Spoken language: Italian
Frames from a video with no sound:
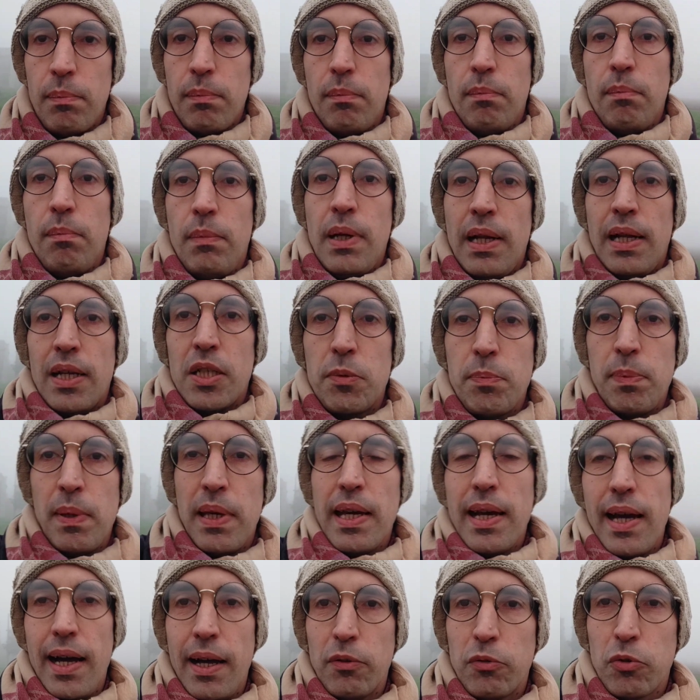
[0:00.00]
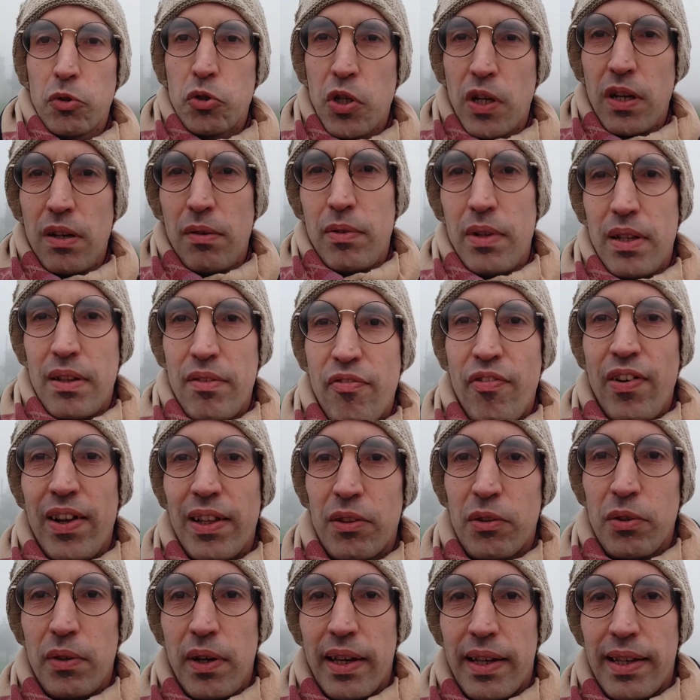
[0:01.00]
me l'ha spiegato, cioè il, il
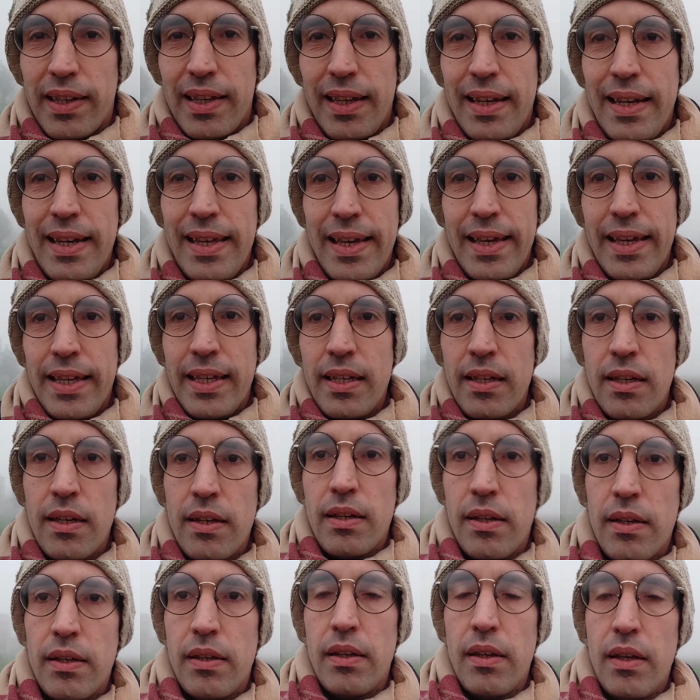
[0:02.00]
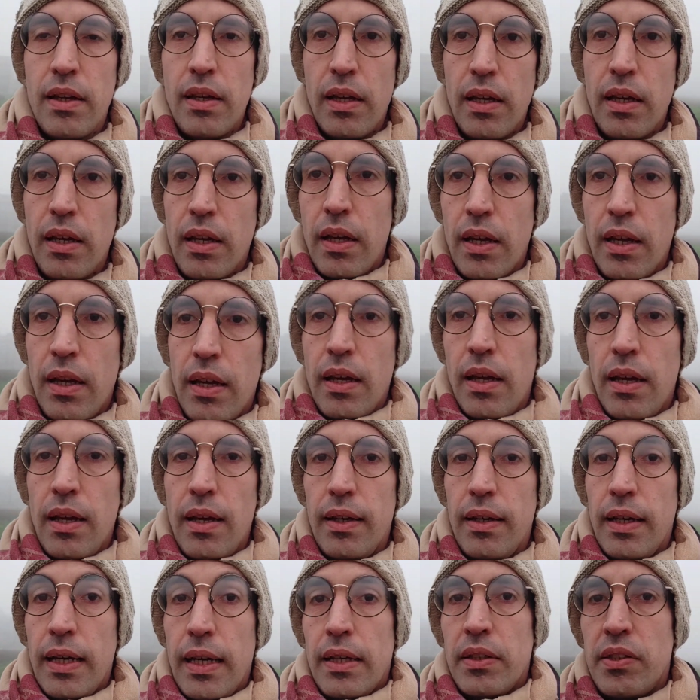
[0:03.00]
fatto è che lei
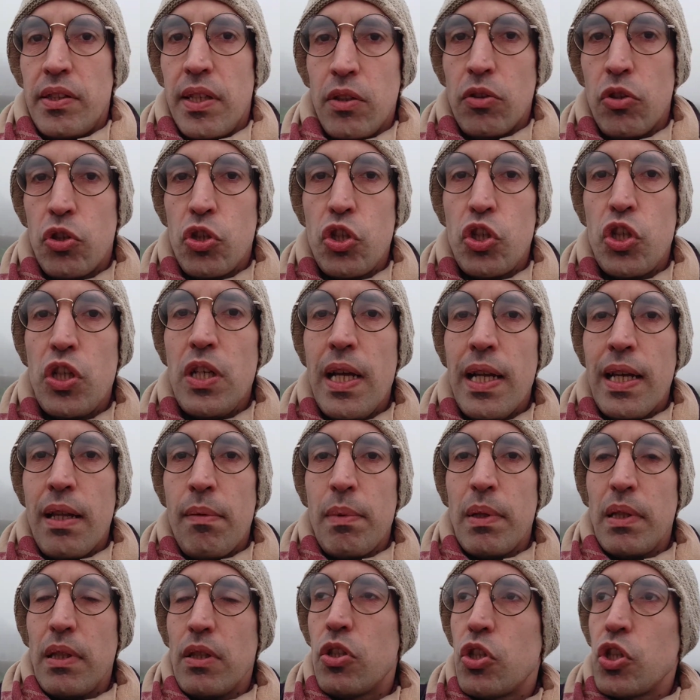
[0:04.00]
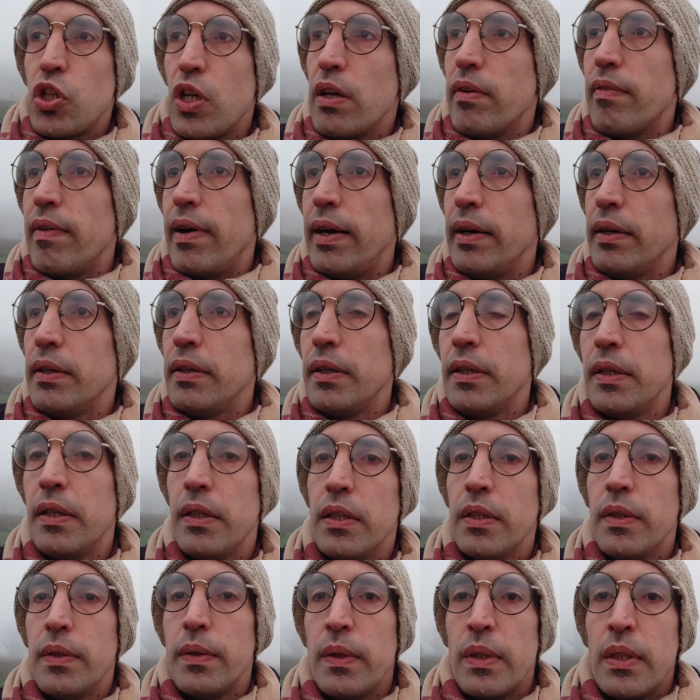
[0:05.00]
eh, essendo siciliana mi diceva
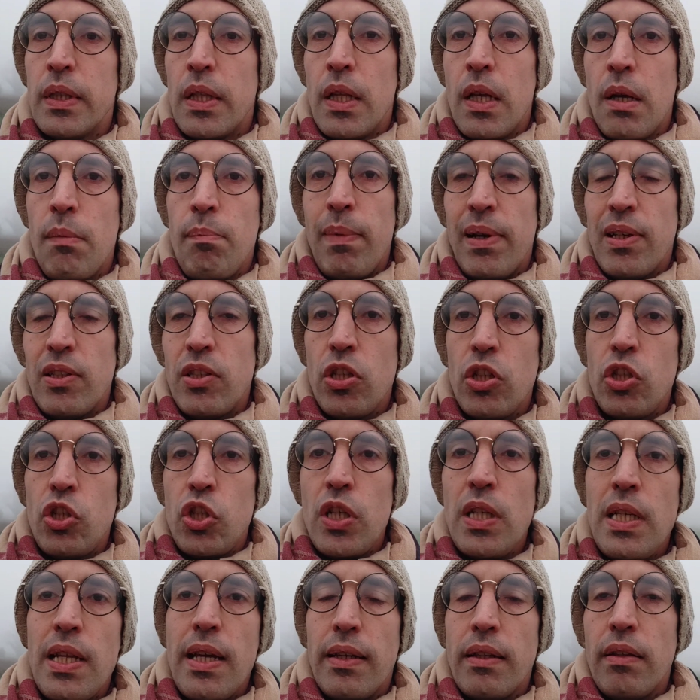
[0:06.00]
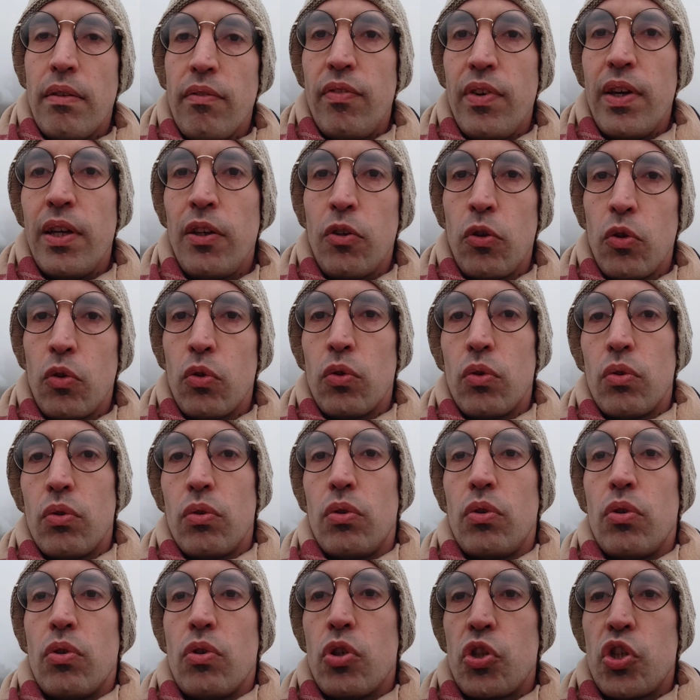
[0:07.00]
ma in Sicilia in inverno non,
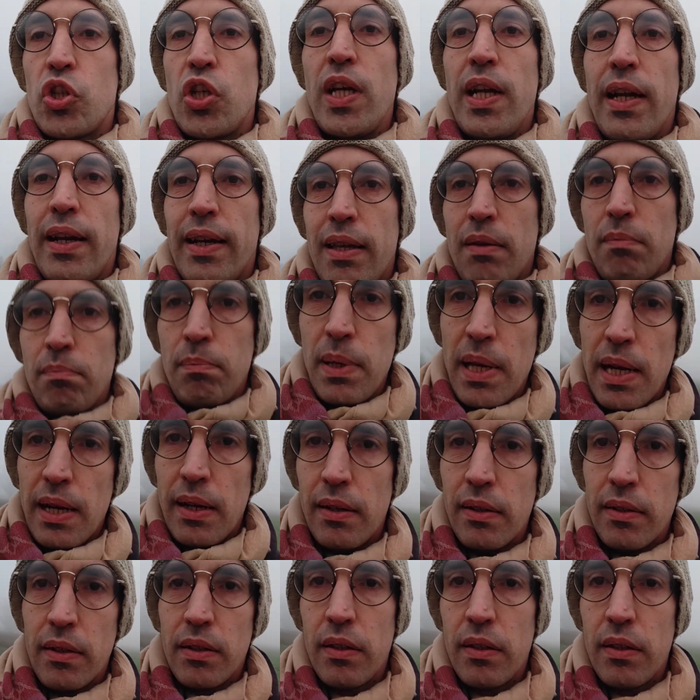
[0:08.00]
non c'è la nebbia